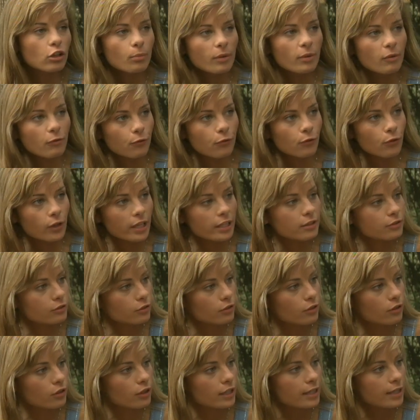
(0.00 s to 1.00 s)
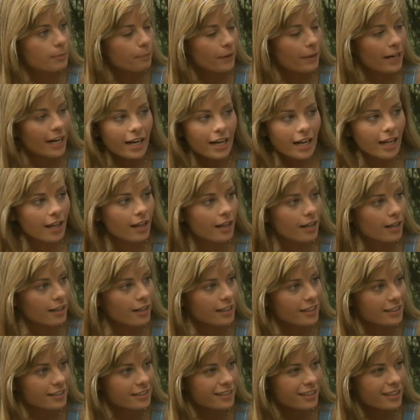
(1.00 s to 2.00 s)
no me esfuerzo en, para nada,
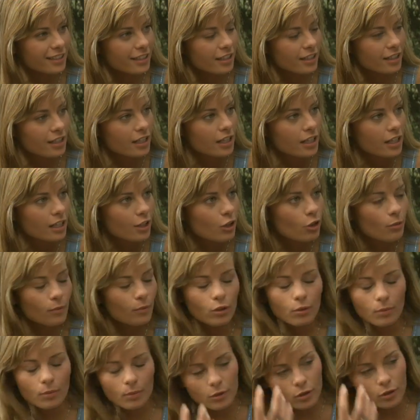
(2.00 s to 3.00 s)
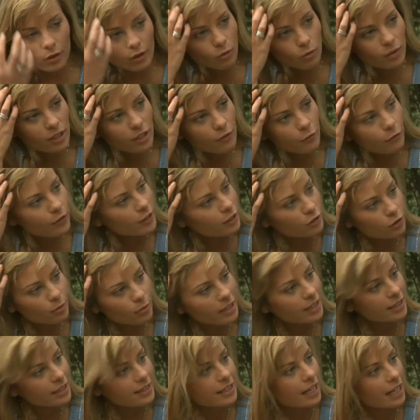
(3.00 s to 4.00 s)
¿cachai? No, no, no un esfuerzo
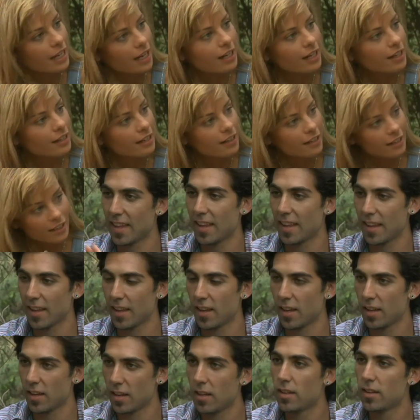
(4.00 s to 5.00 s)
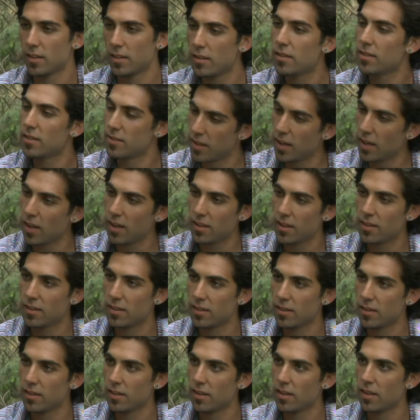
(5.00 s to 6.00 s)
mental, ¿me entendí o no? Sí.
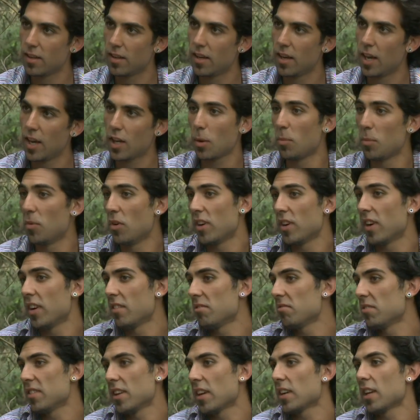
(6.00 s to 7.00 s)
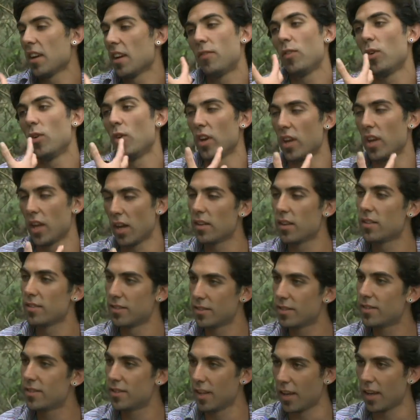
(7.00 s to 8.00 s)
Eh, eh, como fluye, todo
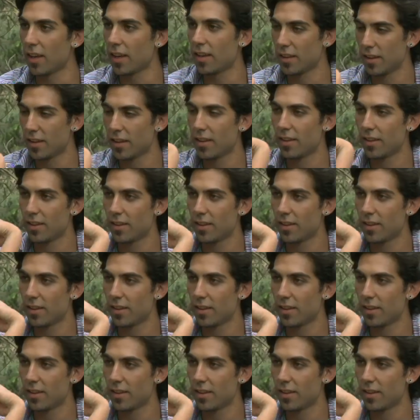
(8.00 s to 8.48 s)
fluye, fluye,